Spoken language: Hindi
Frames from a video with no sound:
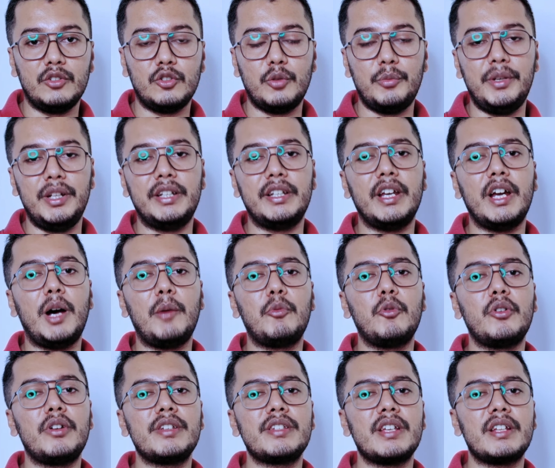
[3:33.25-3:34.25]
तो मिलते हैं आप
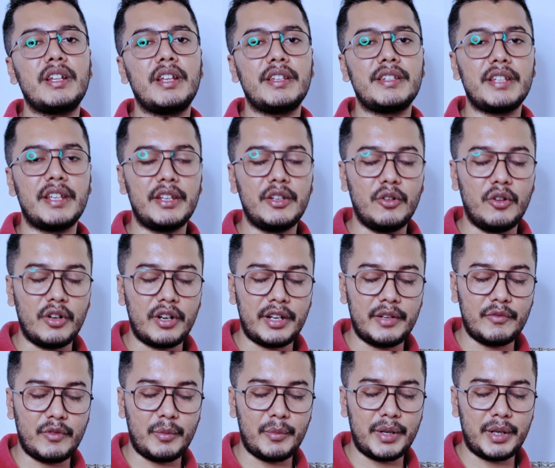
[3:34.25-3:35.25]
लोगों के साथ ऐसा ही और
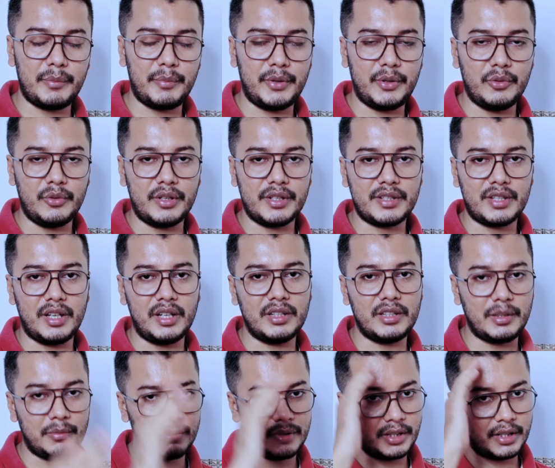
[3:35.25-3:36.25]
इन्फॉर्मेटिव वीडियो के साथ
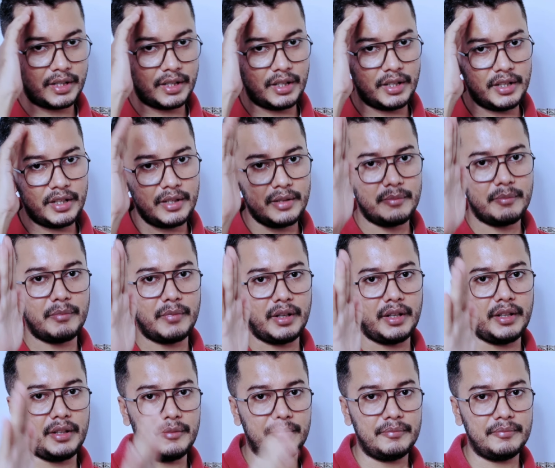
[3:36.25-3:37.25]
तब तक के लिए
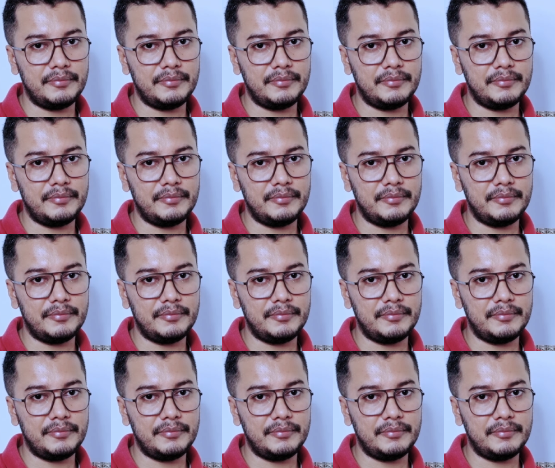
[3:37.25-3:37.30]
बाय